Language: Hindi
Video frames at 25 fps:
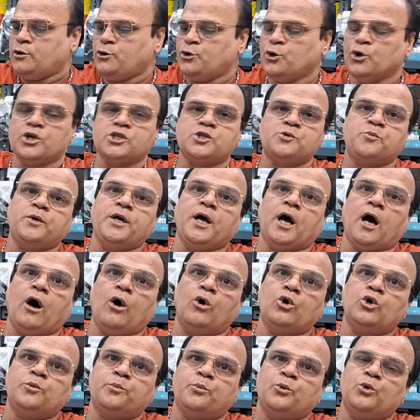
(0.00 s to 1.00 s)
यूएसबी
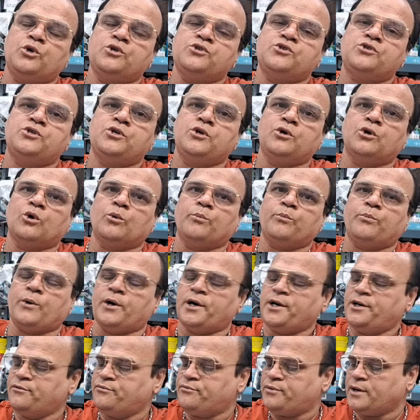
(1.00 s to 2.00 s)
आउटपुट
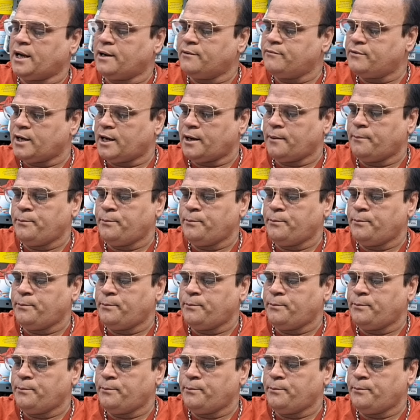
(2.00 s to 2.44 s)
0.5